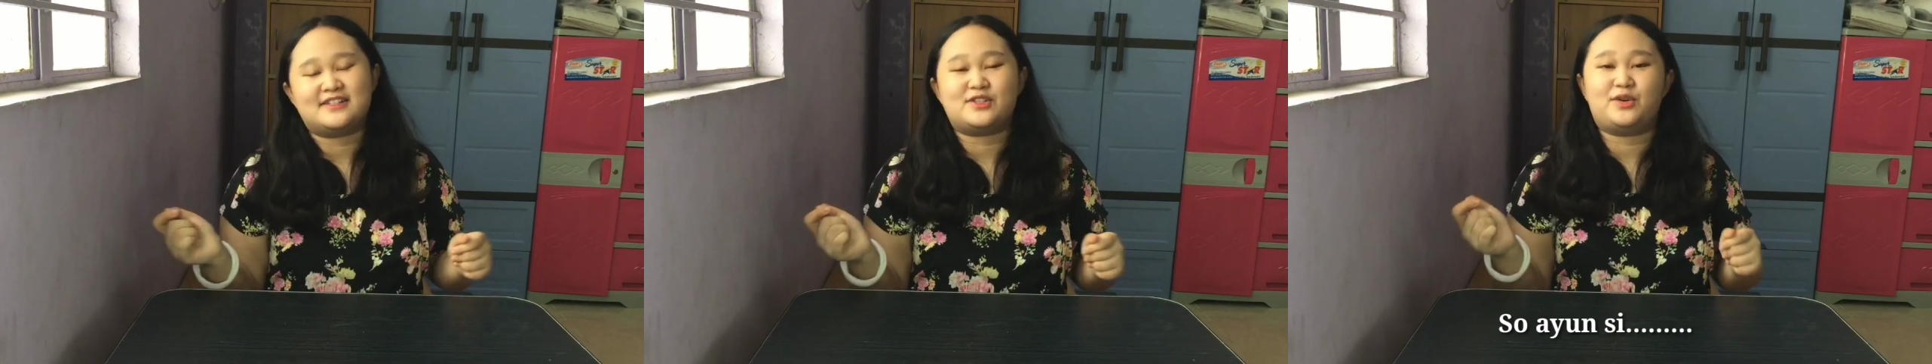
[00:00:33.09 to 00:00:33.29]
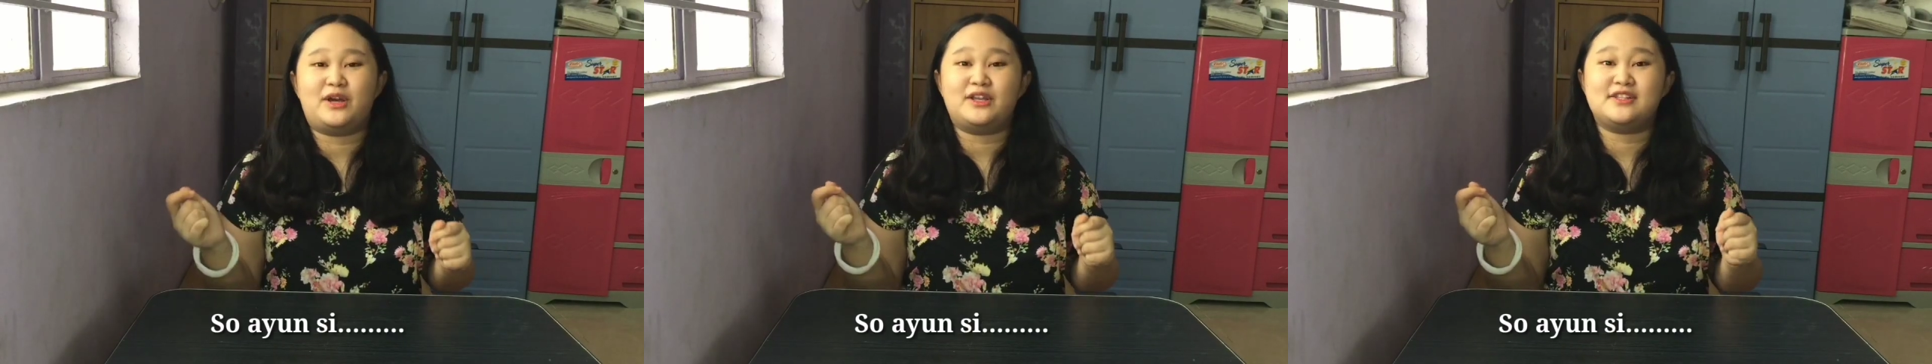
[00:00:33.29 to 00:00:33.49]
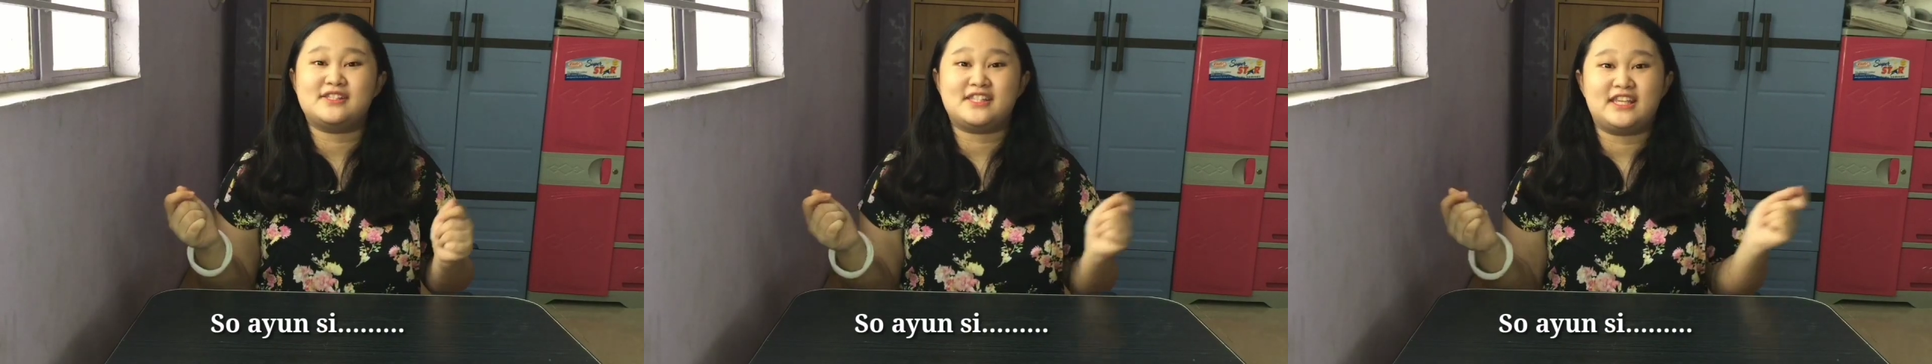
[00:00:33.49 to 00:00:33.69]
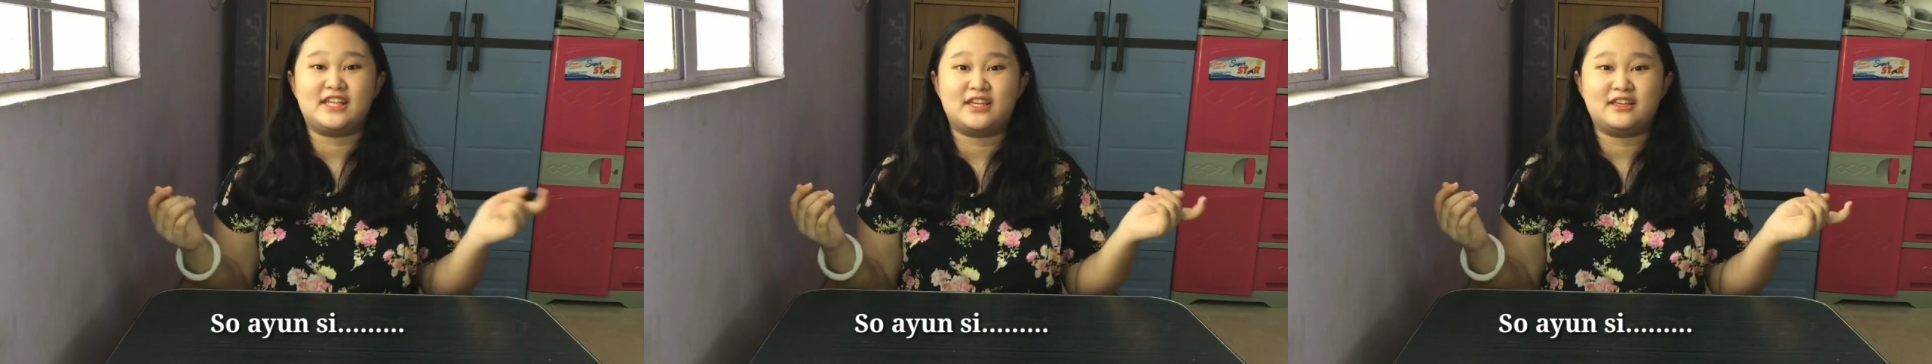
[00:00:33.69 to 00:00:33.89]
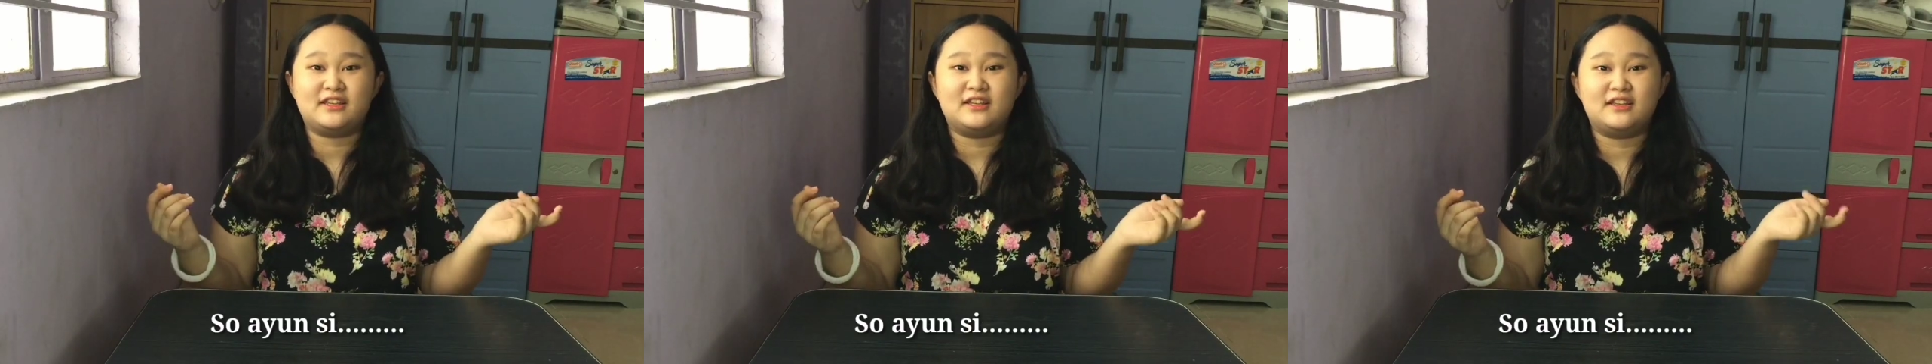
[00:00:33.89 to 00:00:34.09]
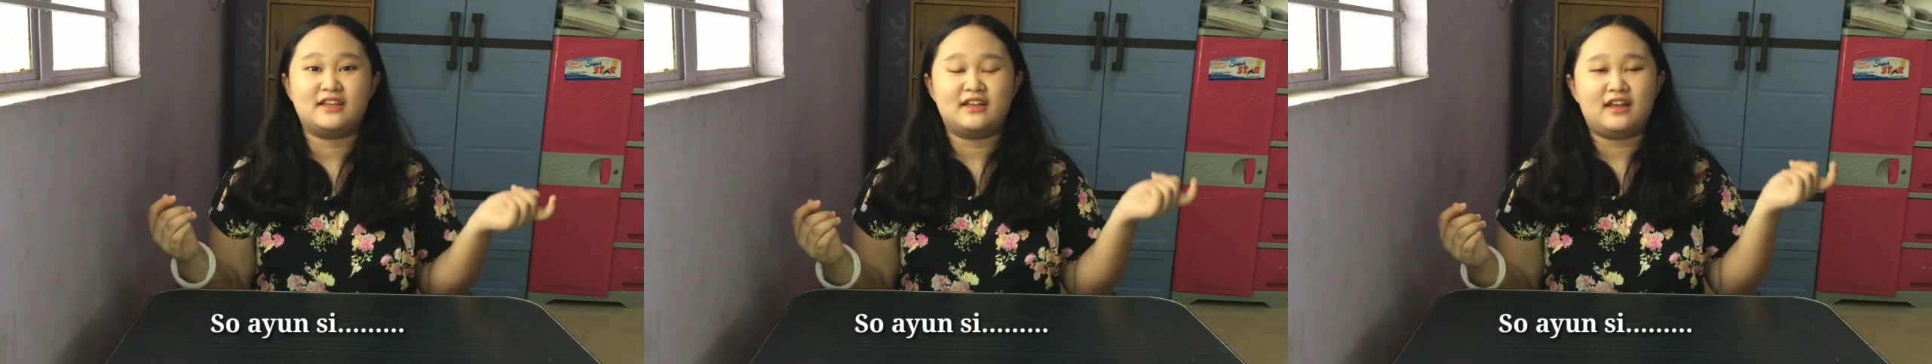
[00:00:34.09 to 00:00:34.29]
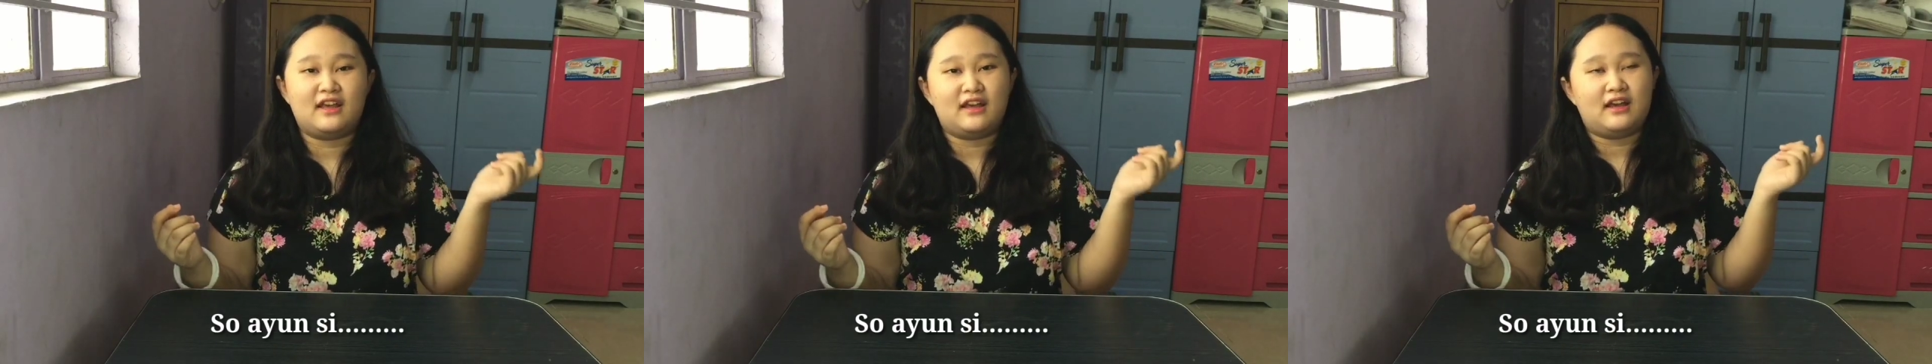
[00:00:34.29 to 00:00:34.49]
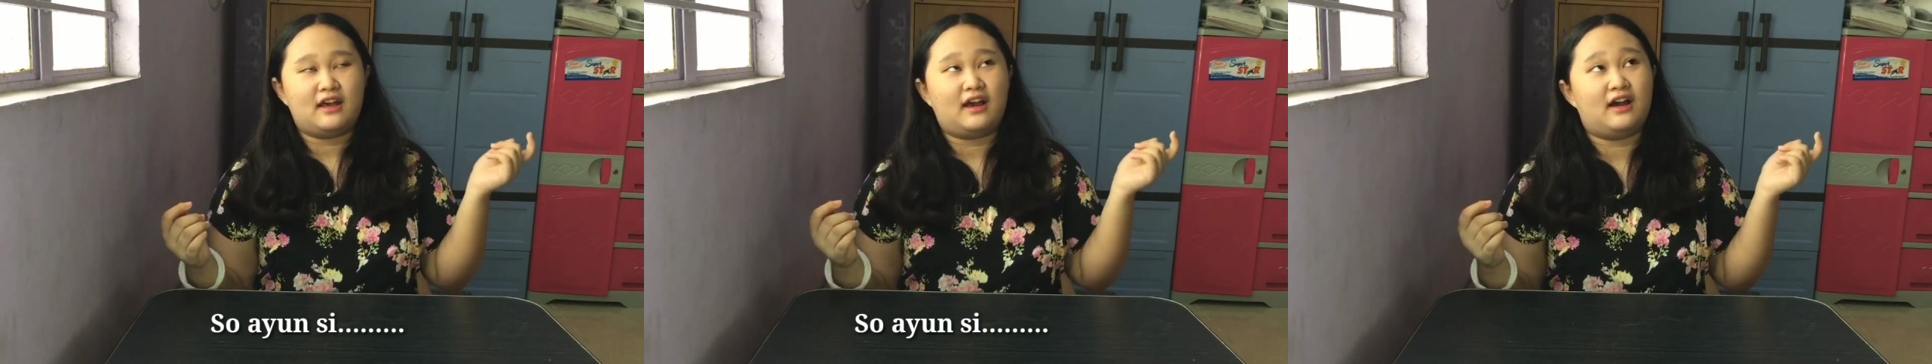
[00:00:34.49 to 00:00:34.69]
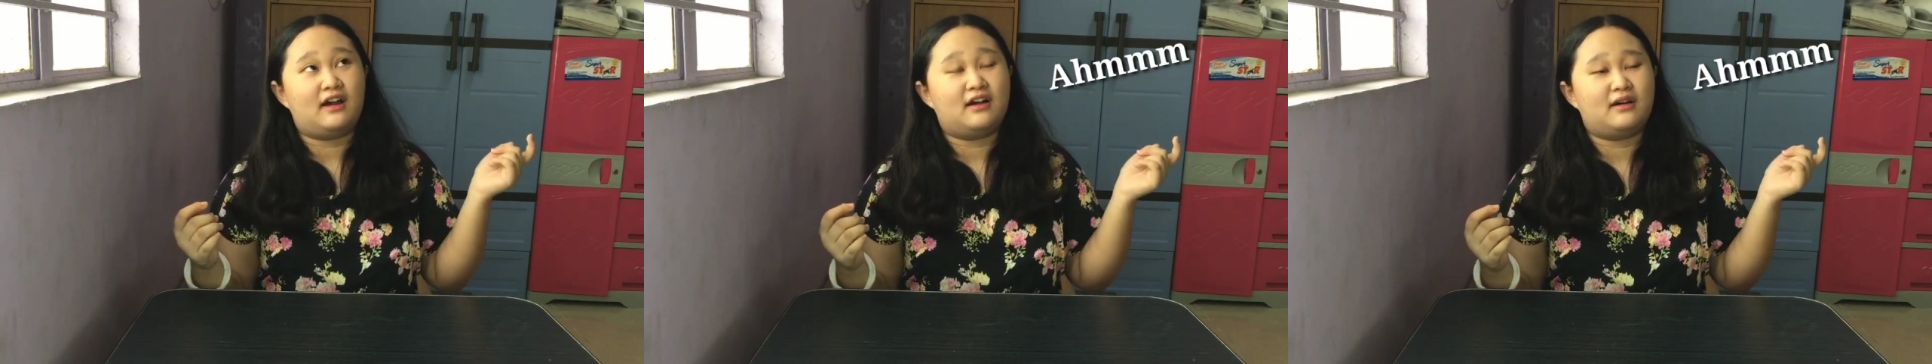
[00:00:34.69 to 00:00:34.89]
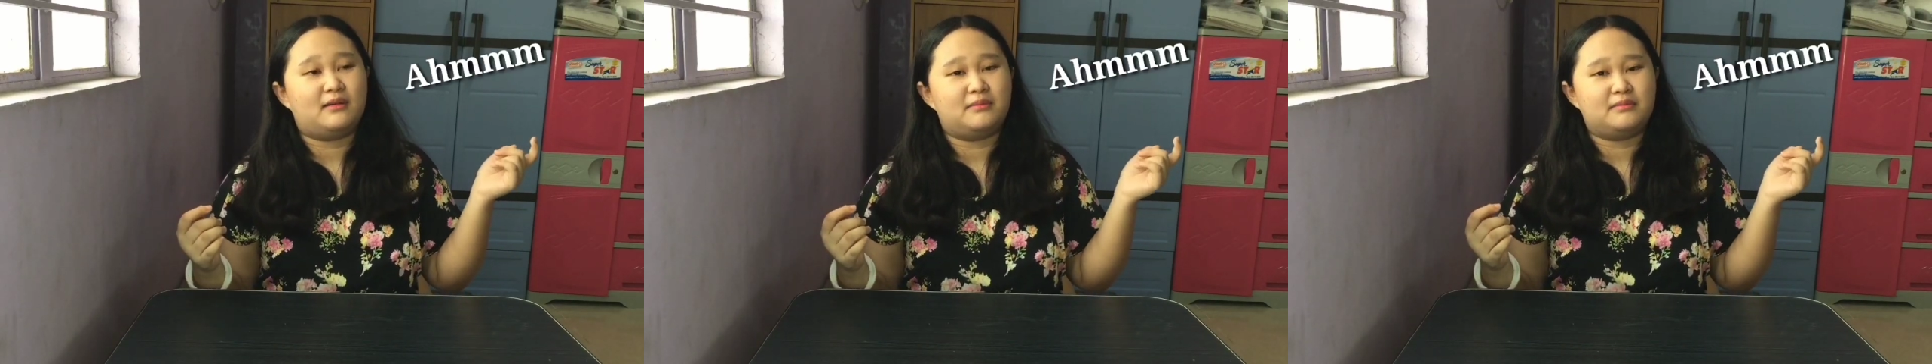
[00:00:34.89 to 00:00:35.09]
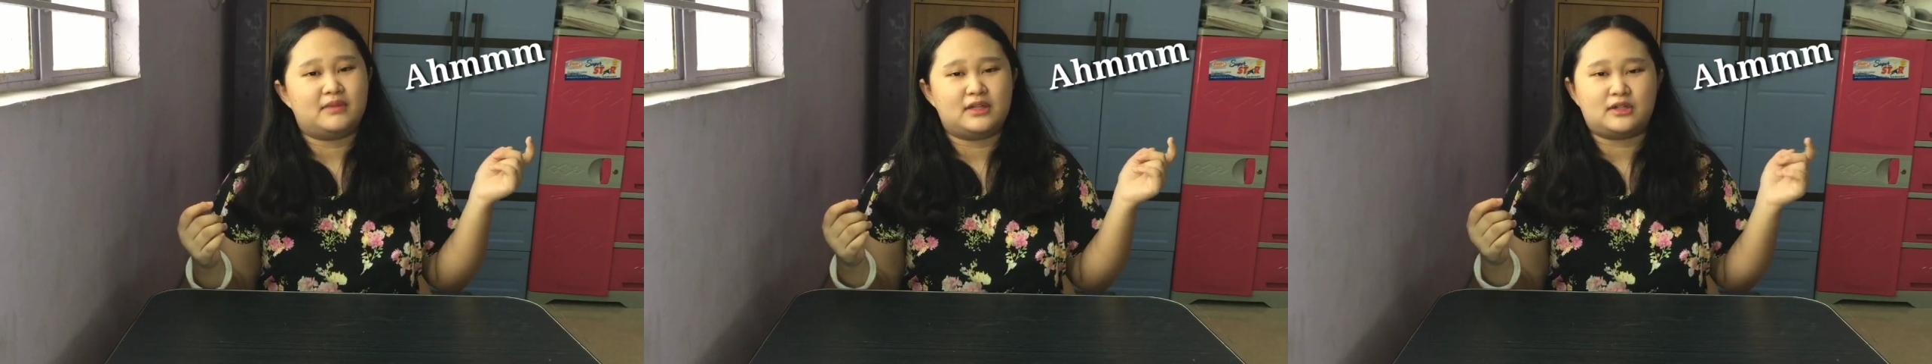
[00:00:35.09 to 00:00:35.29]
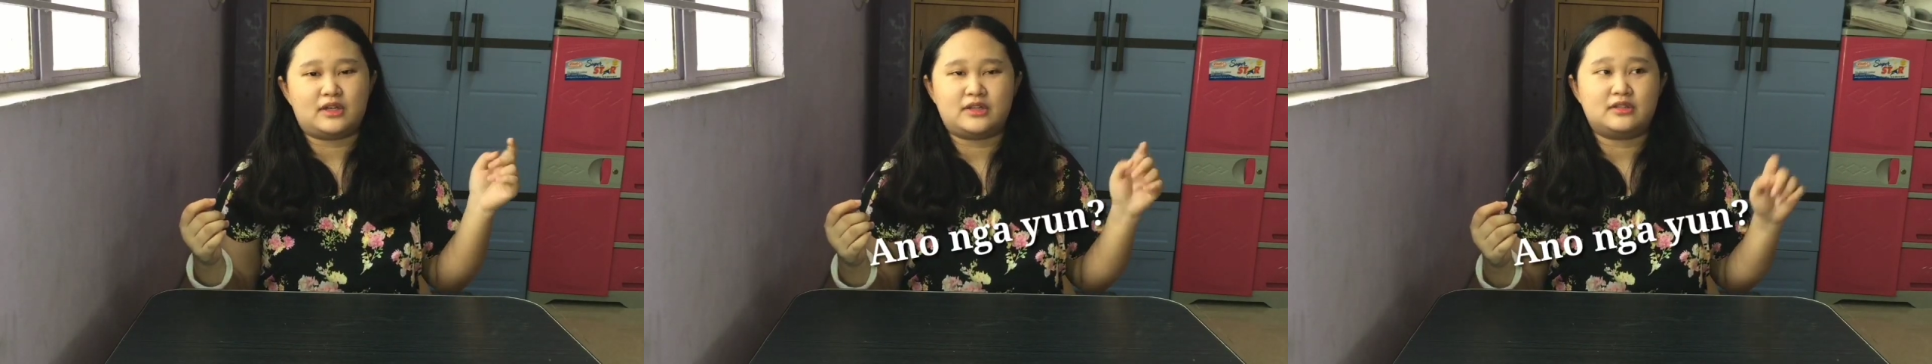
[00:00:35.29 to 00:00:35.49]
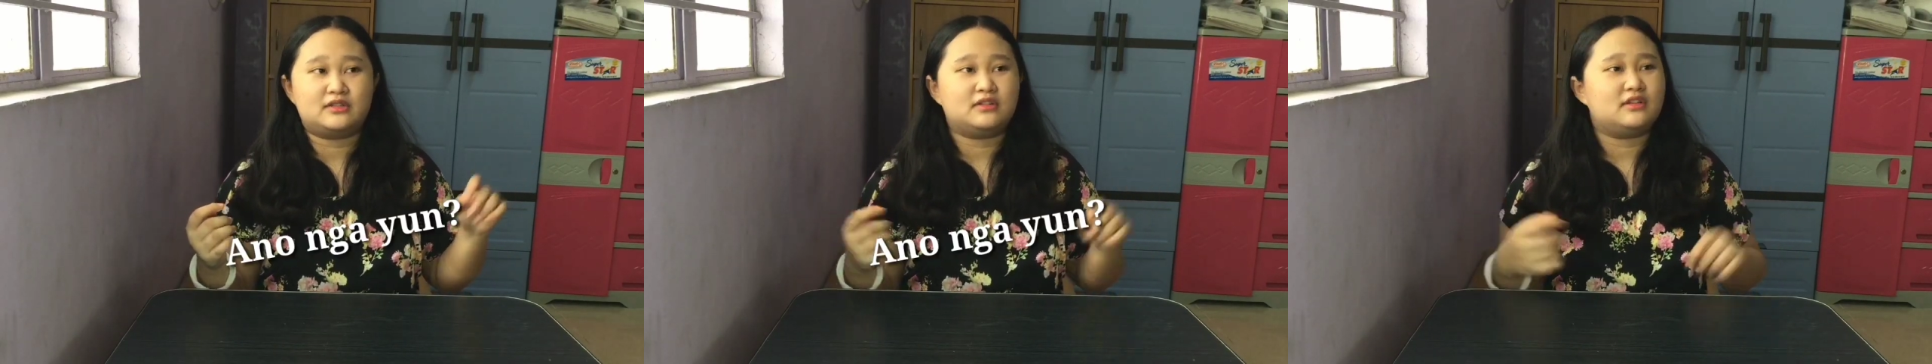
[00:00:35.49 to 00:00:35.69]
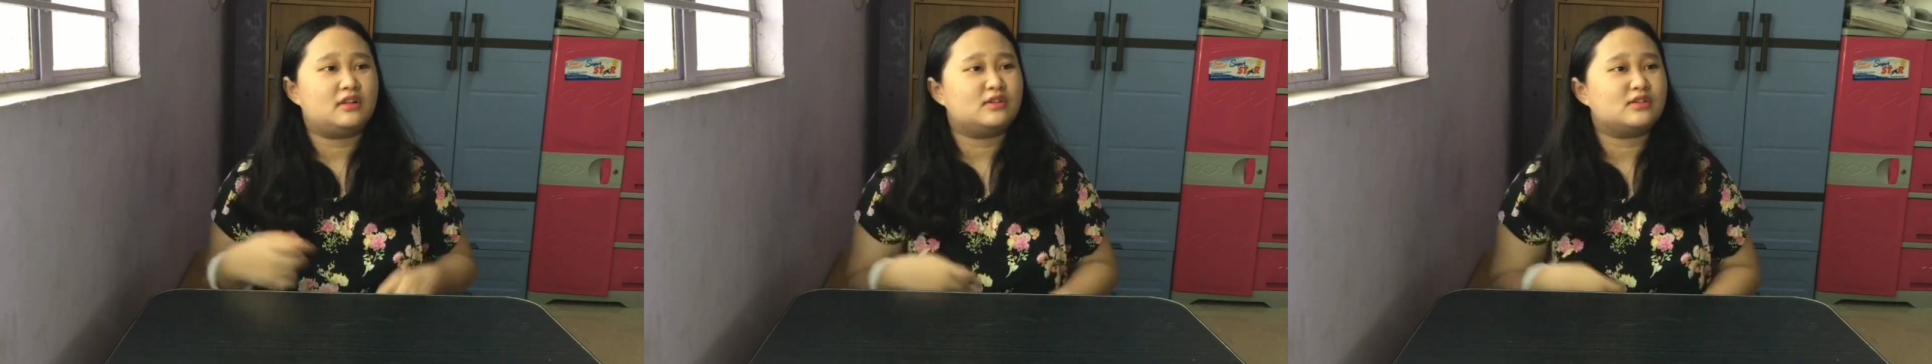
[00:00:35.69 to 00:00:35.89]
So, ayun si... Um, ano yun?